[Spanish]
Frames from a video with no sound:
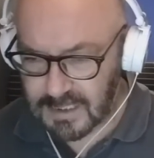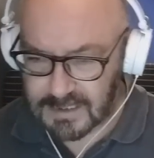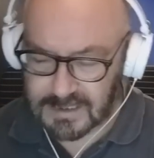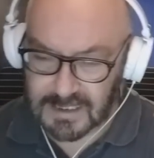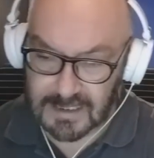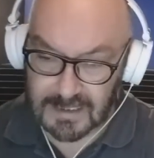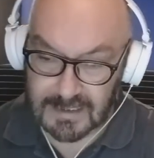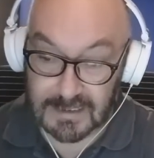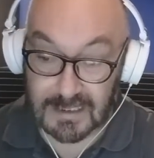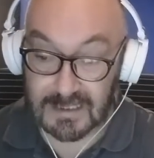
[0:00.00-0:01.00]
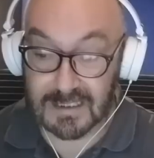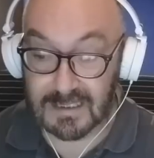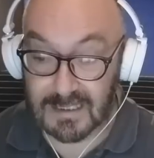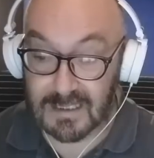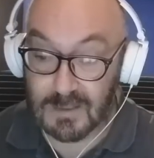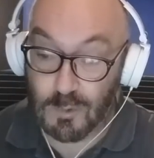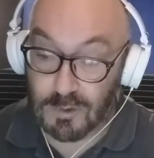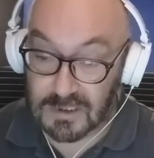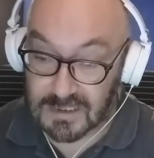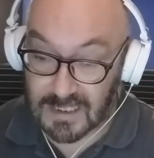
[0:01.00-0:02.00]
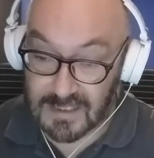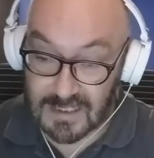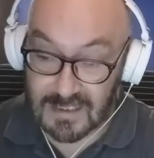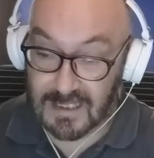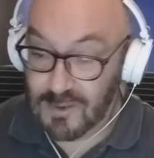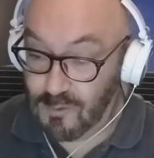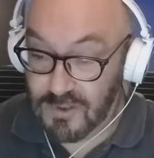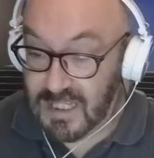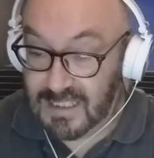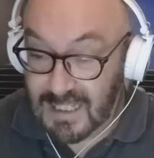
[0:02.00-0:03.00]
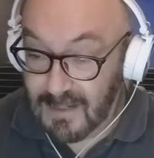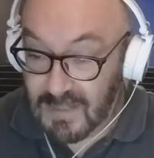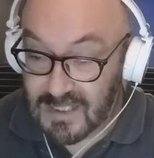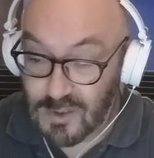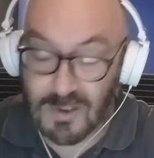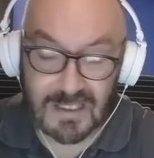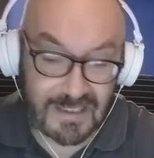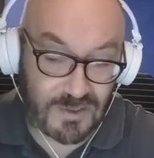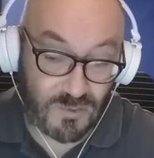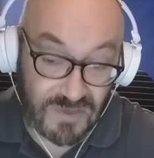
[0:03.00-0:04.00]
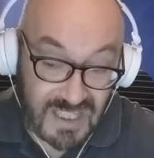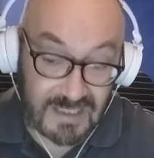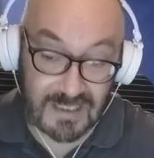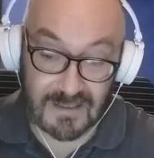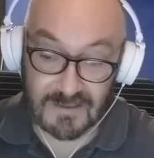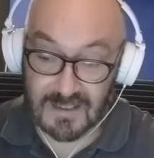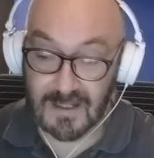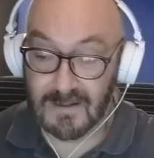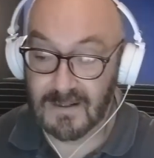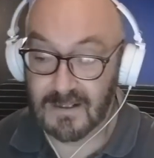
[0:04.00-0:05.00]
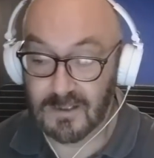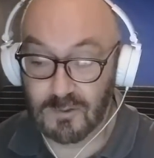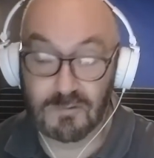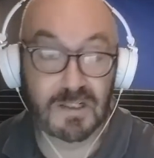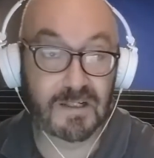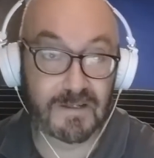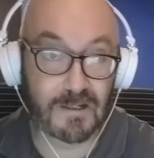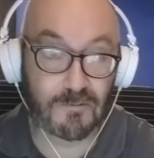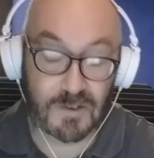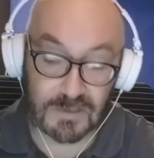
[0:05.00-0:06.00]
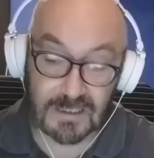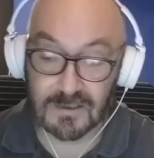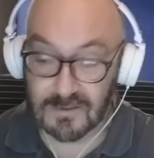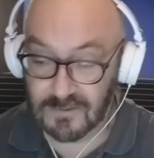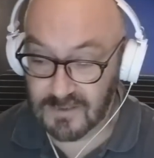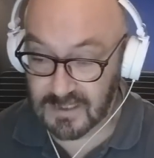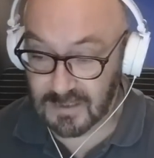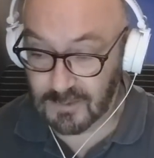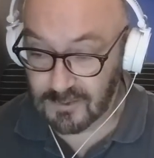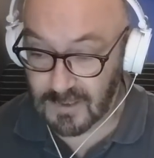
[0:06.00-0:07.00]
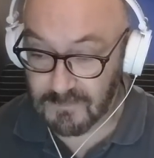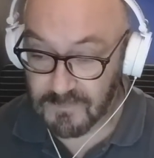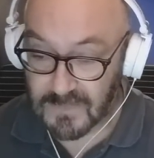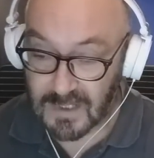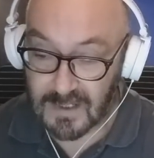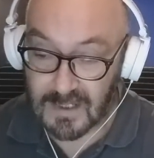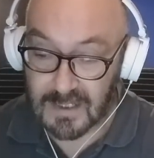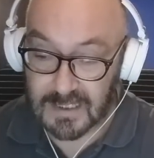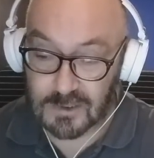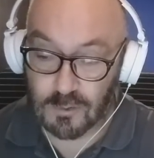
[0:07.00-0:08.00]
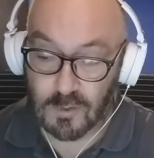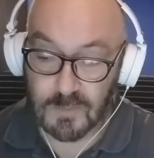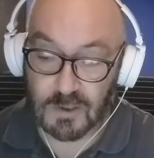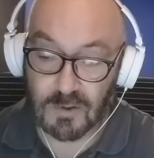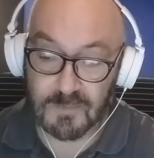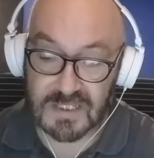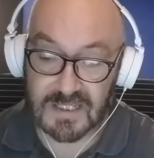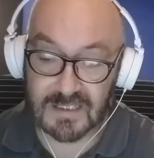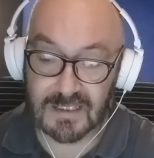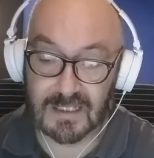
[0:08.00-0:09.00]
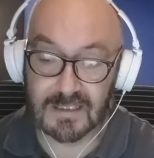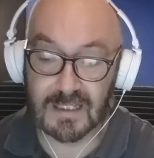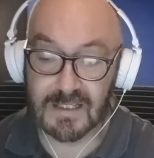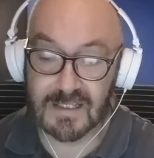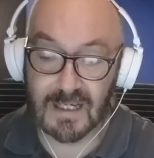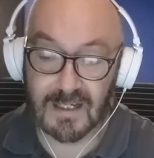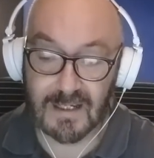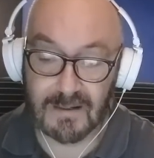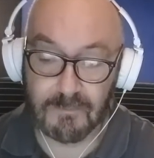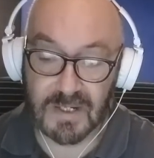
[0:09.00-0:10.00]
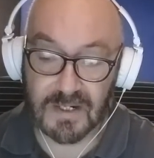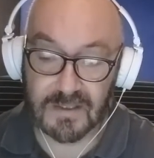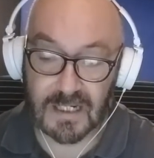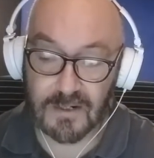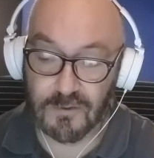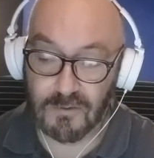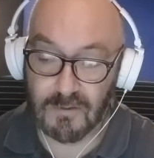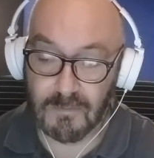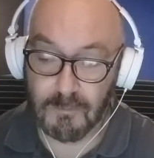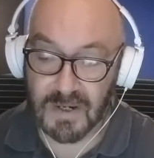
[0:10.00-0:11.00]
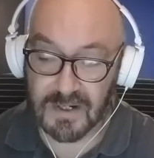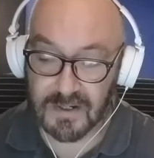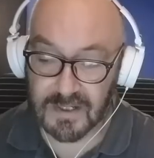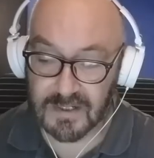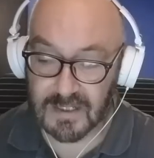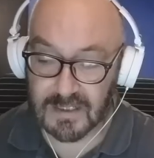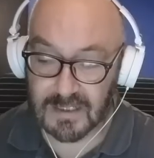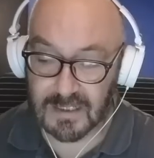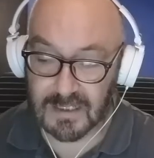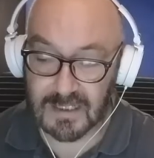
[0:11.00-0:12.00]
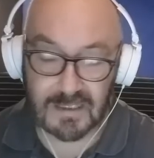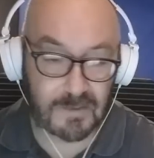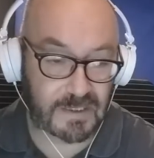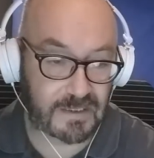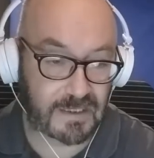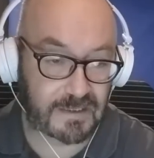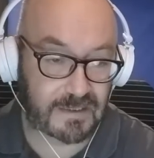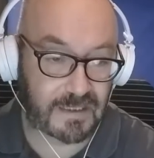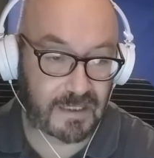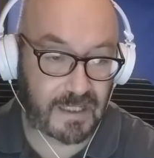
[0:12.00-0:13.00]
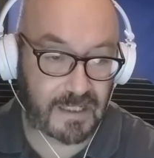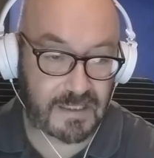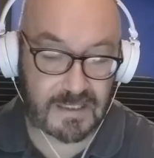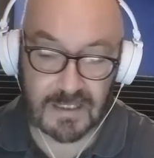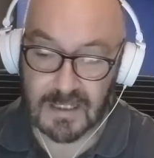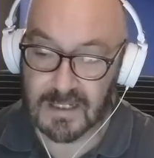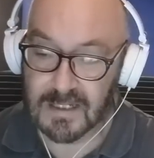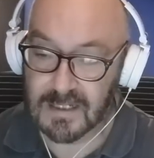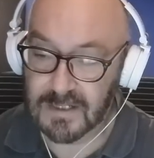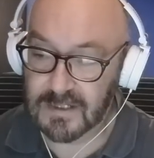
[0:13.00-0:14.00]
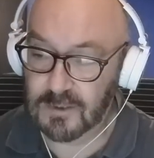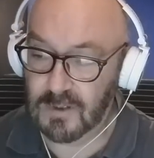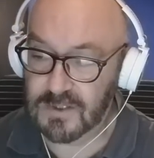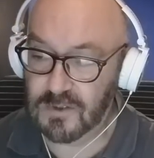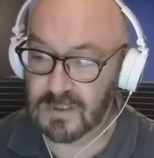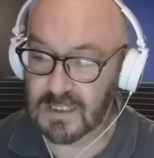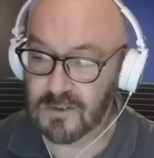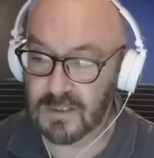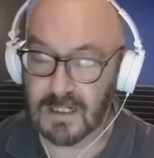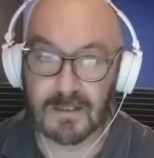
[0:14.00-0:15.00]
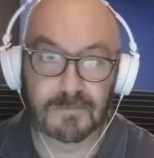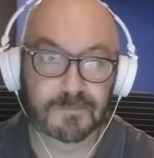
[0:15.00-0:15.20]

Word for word: de, multa de, su dieta mensual, de su dieta. O sea, nunca había comido tanto, Rosita Motúa. Esto lo explicó el presidente de la instancia, Bernardo Berger, independiente ex Renovación Nacional.